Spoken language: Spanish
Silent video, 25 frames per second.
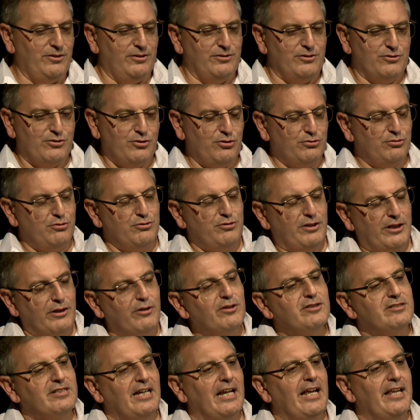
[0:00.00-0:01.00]
Yo soy ciudadano
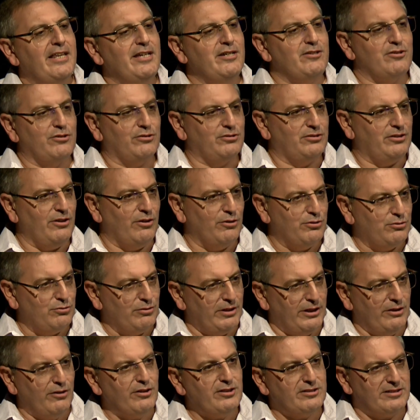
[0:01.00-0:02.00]
de Saladillo. Si los
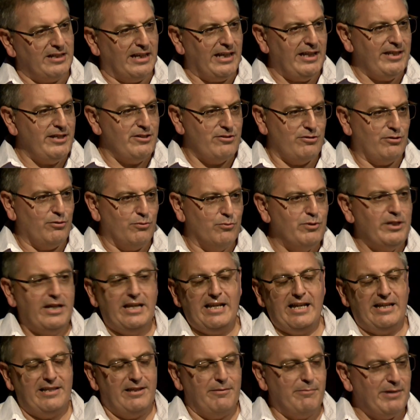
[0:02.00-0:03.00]
ciudadanos de Saladillo, una de
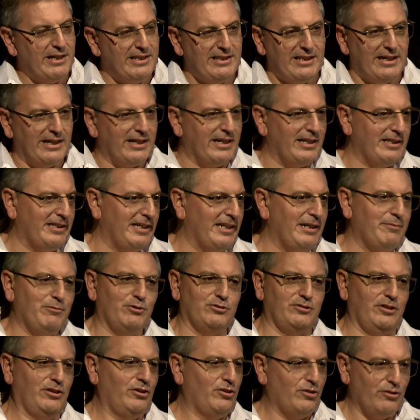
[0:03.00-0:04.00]
las demandas que
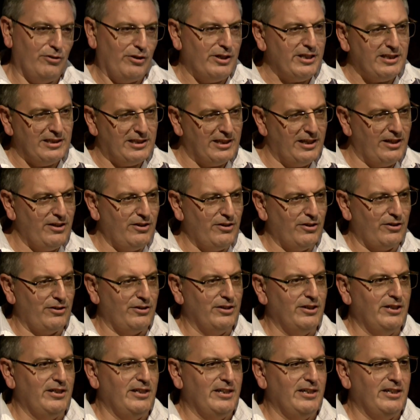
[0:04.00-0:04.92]
tenemos en todo el interior